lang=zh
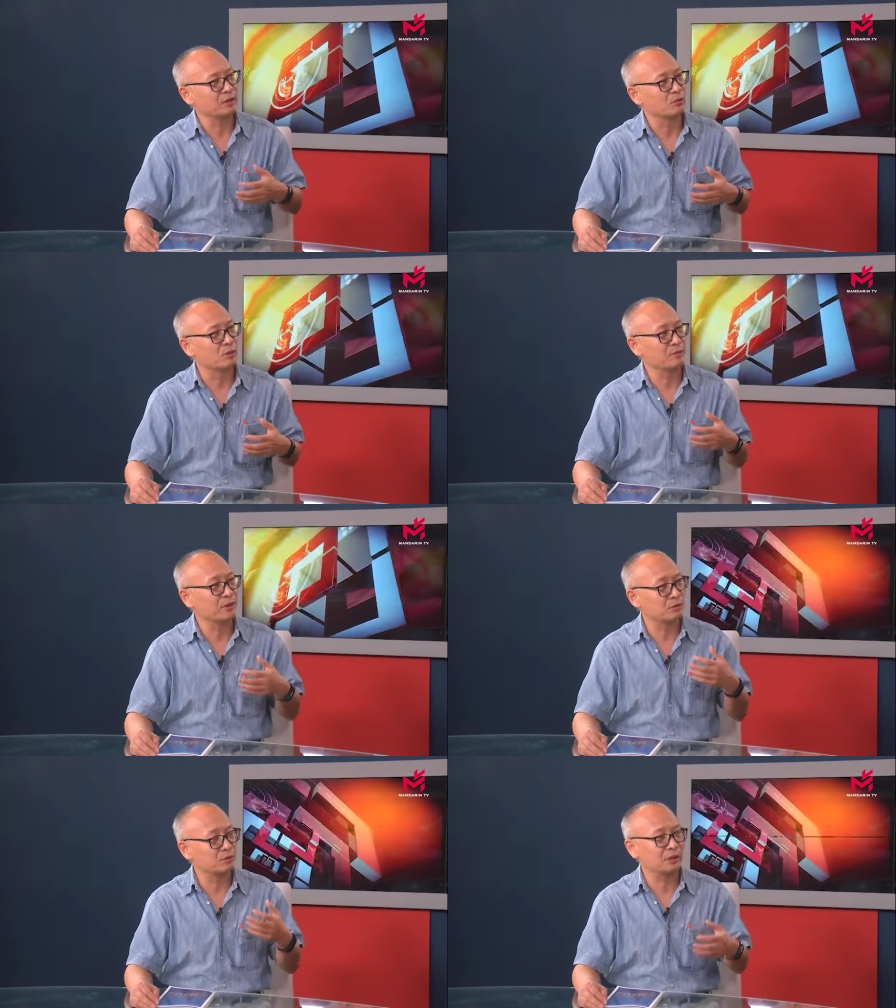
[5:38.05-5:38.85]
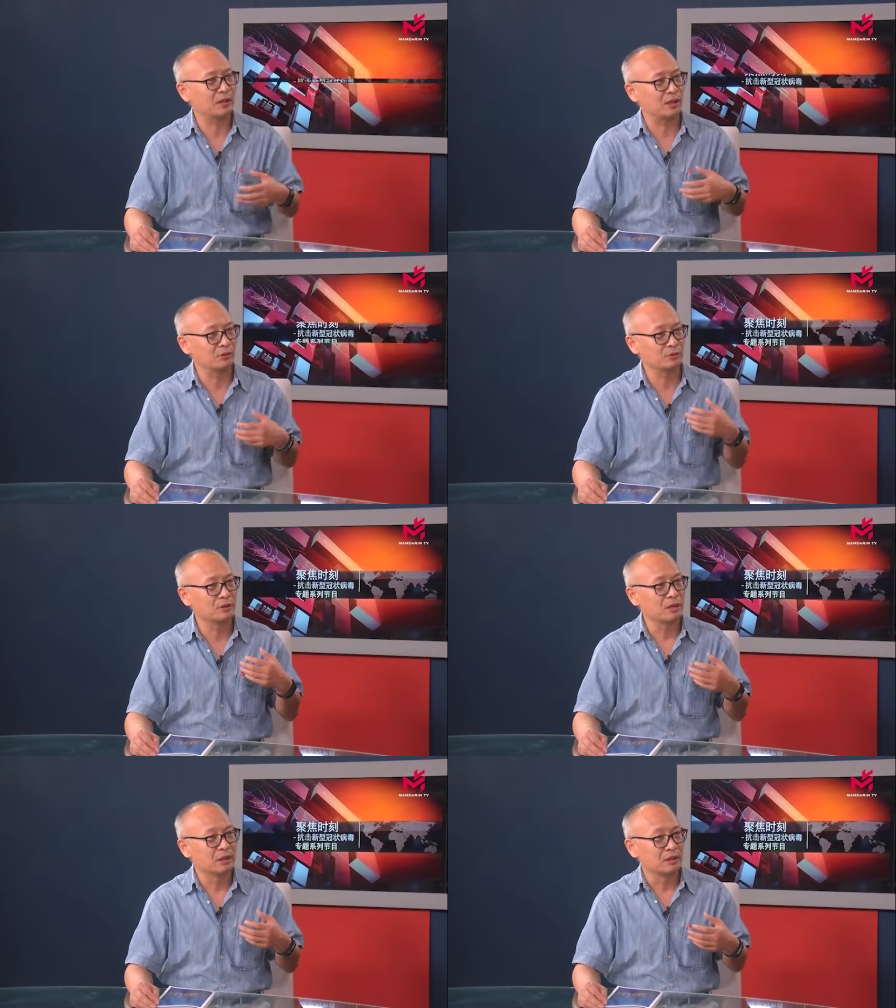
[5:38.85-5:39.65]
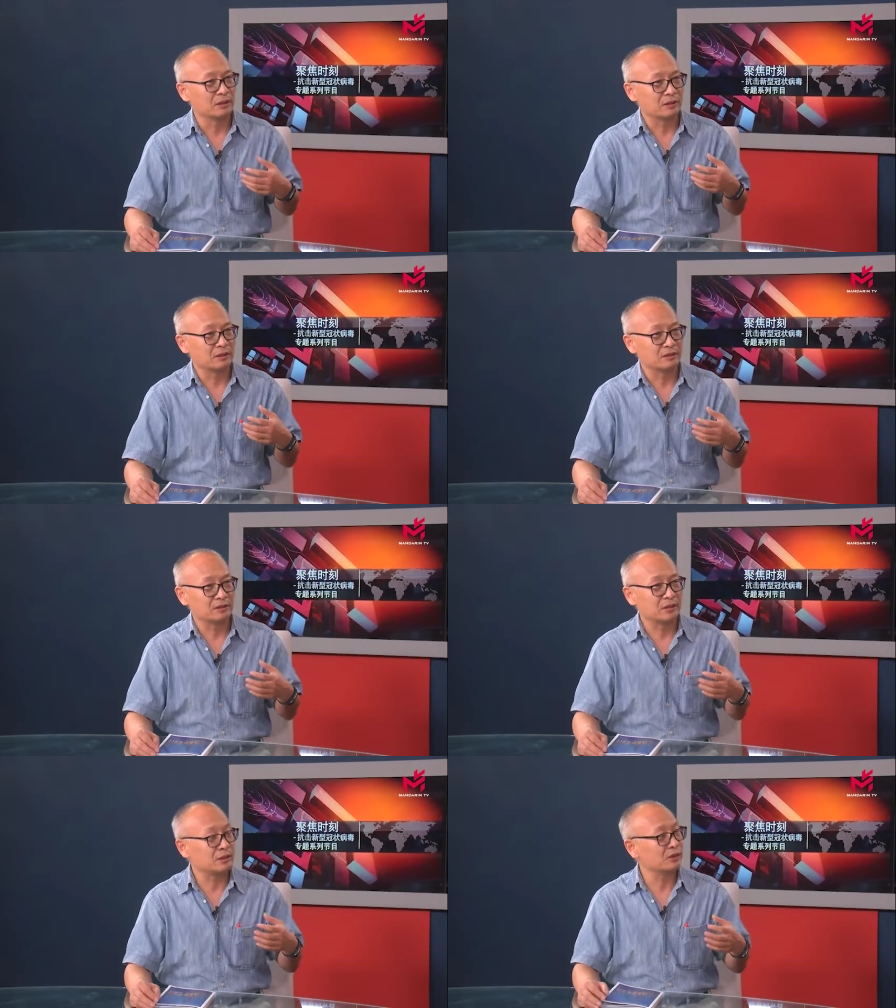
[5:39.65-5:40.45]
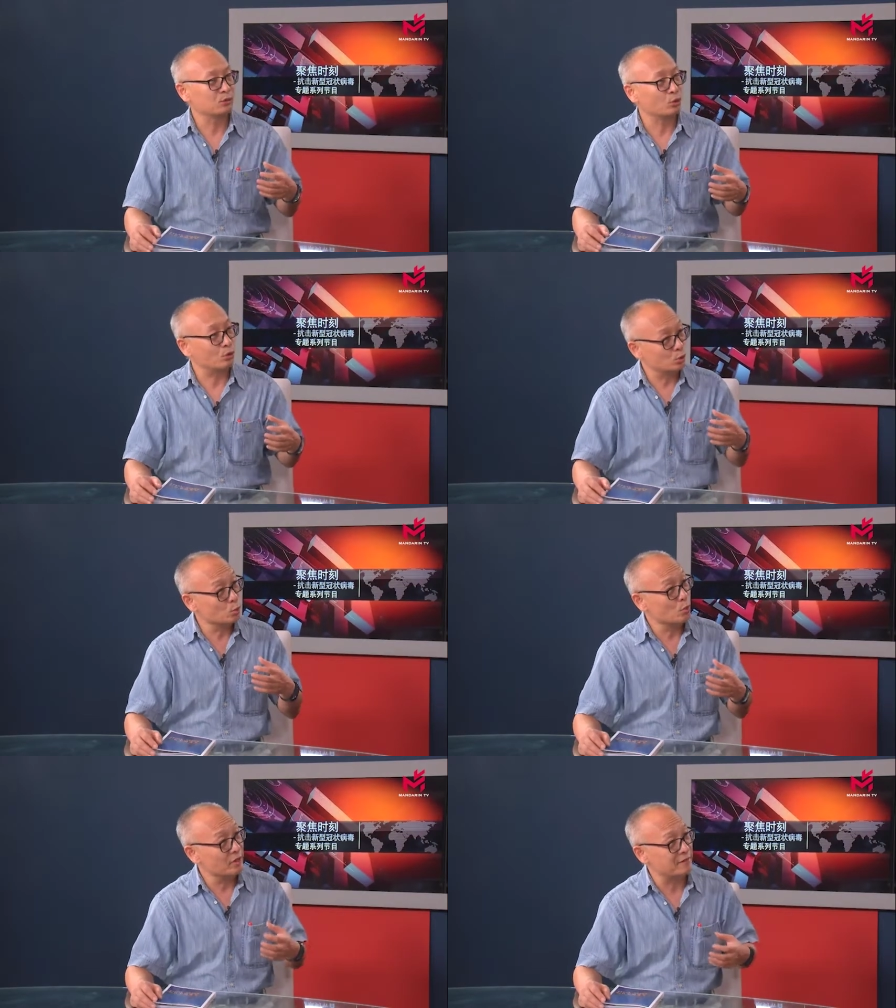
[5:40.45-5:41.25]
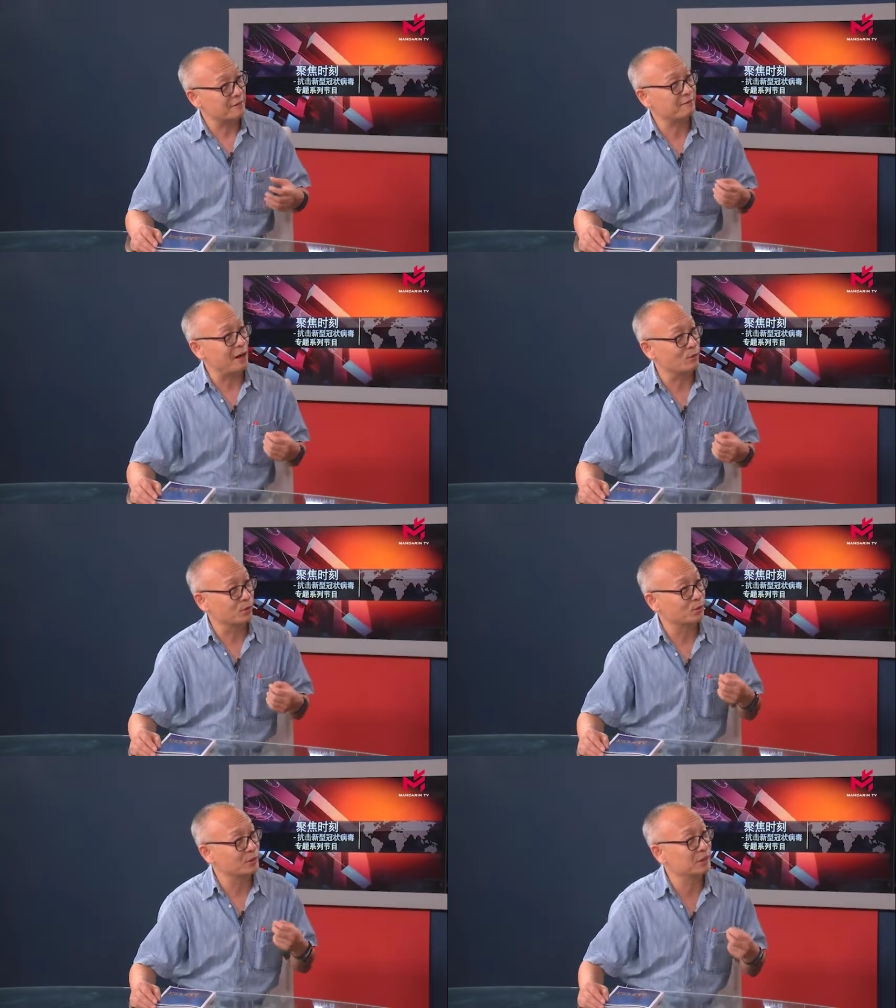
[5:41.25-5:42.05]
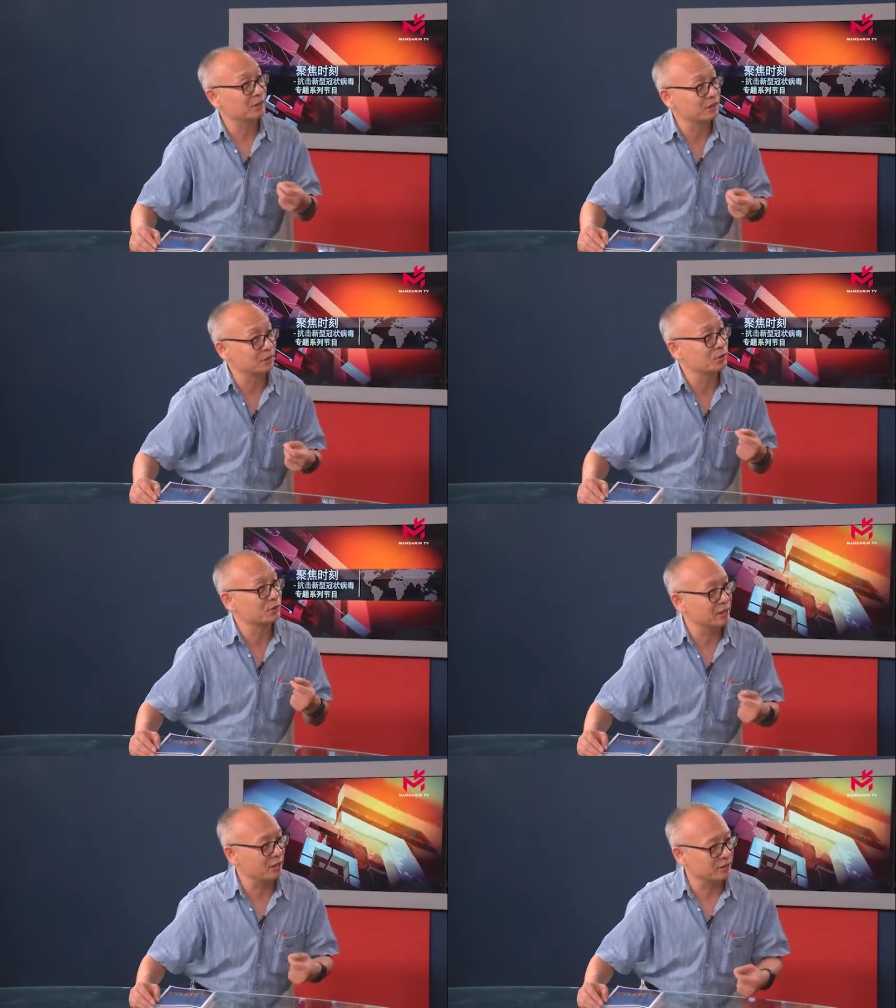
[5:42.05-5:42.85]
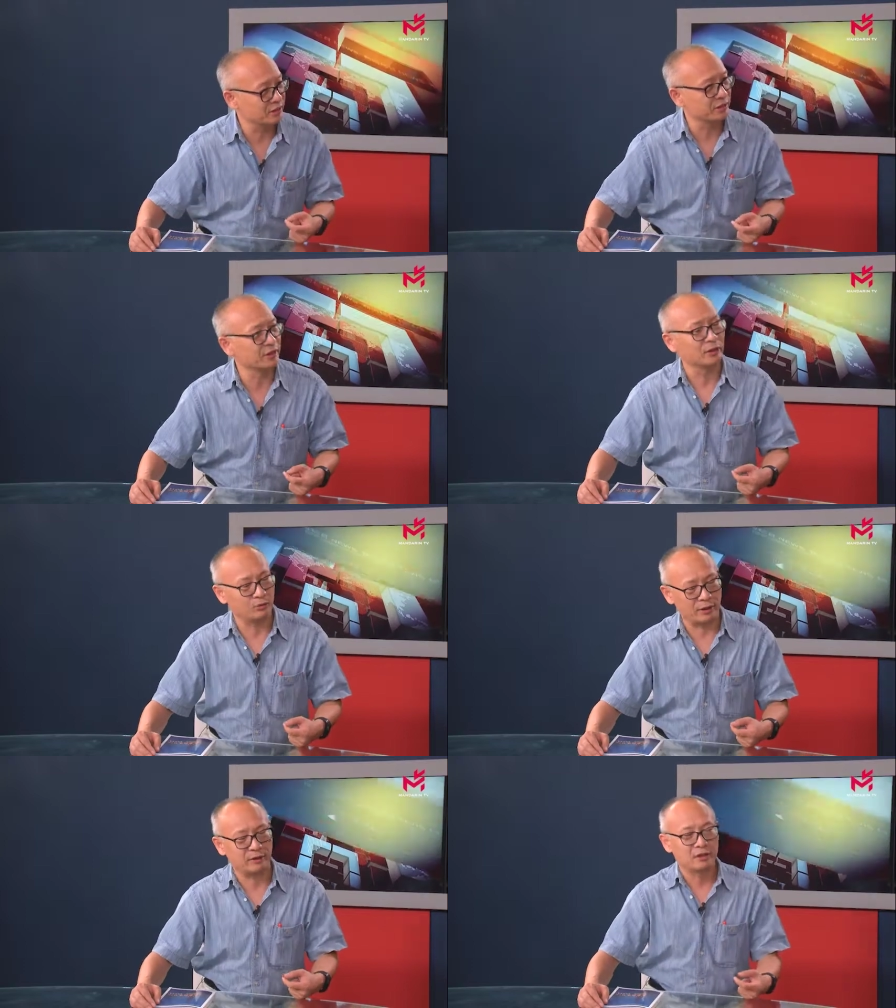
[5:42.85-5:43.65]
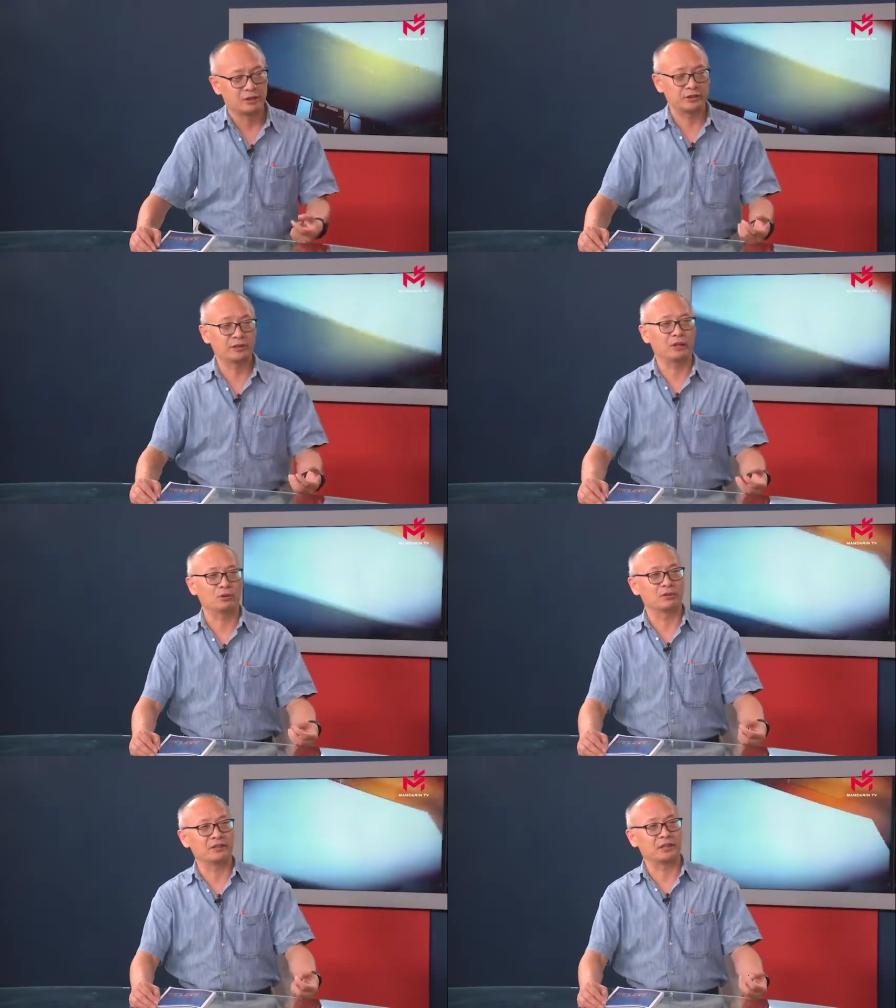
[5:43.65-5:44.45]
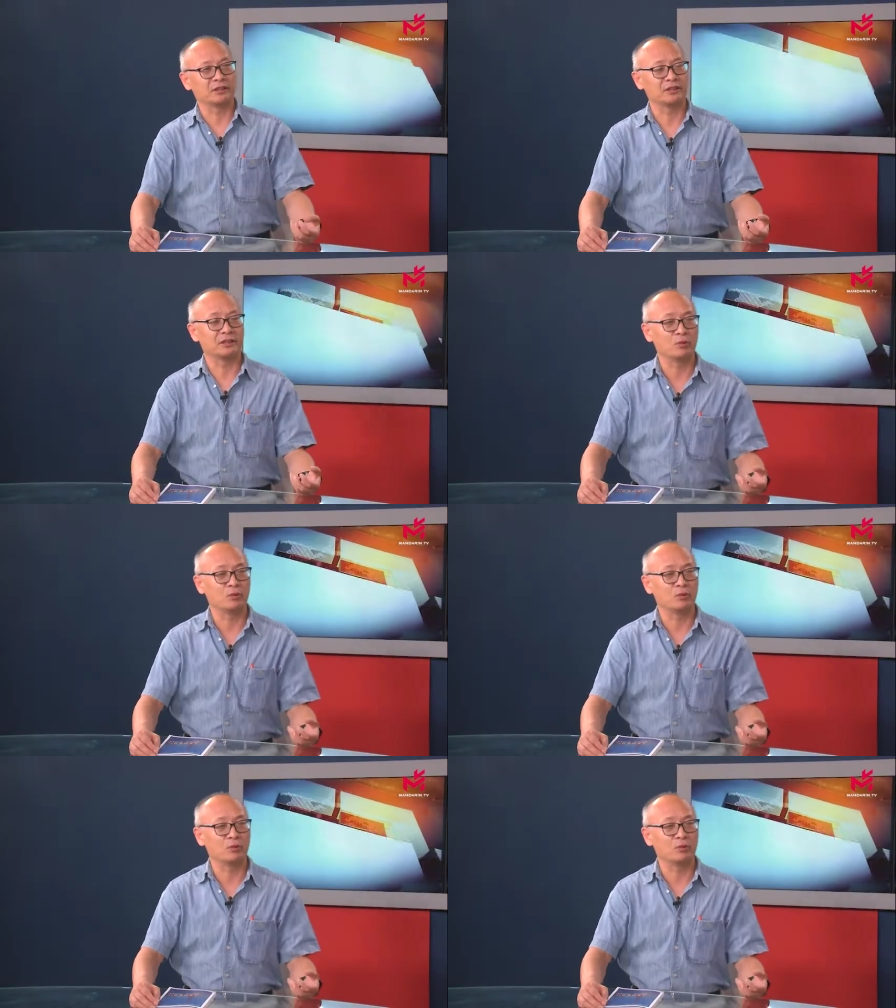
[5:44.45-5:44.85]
我们那时候大家都，呃，这是所有中国人在法国都经历都有这样的经历，对，是这样都有这样的经历。